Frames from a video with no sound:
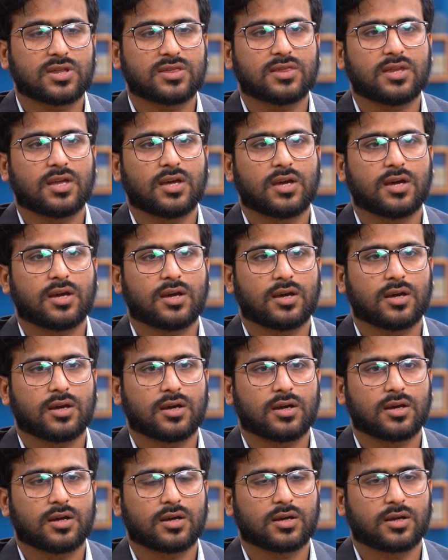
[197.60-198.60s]
जिसने
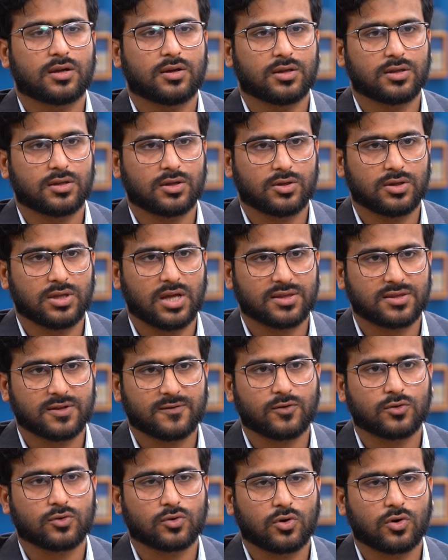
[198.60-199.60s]
ना
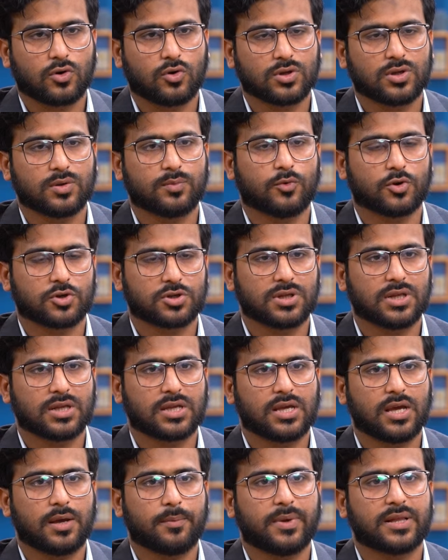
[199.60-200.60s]
सिर्फ उनको खुद इमोशनल
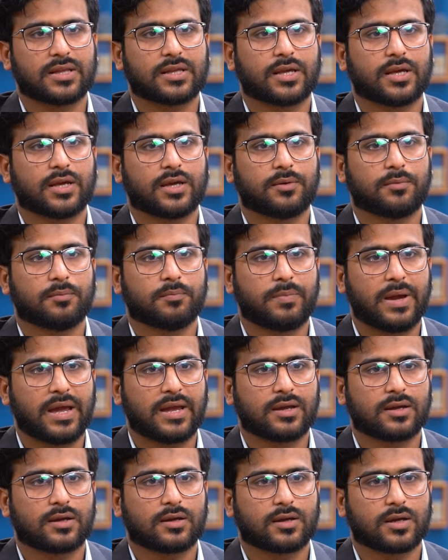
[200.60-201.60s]
किया बल्कि
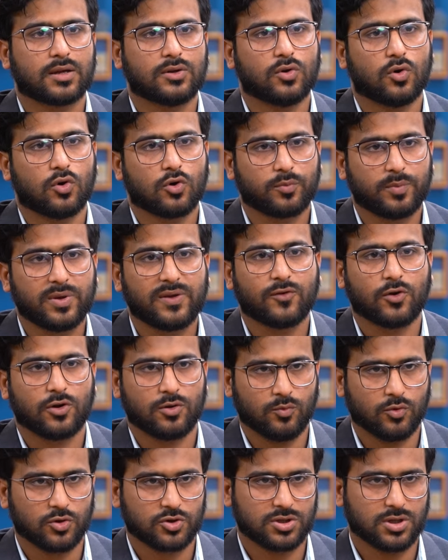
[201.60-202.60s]
बैंक के लोग भी वो
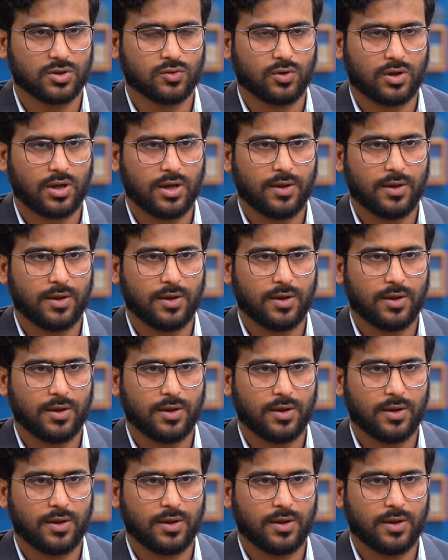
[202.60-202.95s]
इमोशनल हो